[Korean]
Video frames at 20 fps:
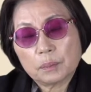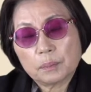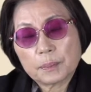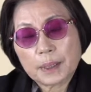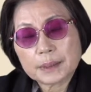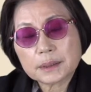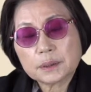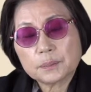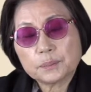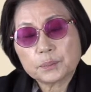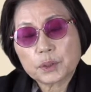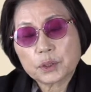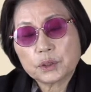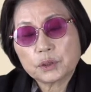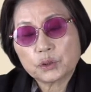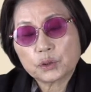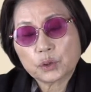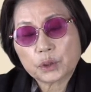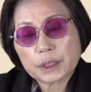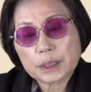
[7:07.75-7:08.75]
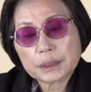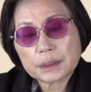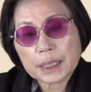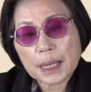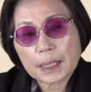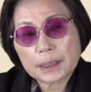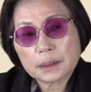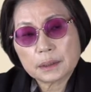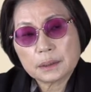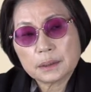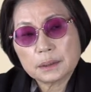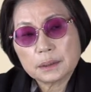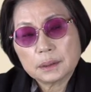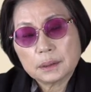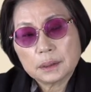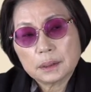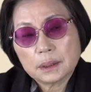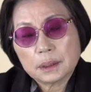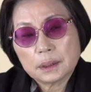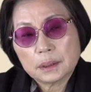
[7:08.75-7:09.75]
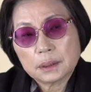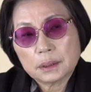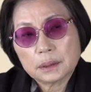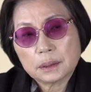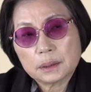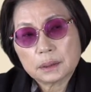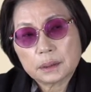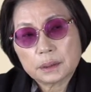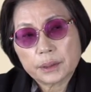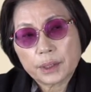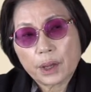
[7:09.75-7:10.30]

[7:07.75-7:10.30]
맞은편 쪽에 사는 어,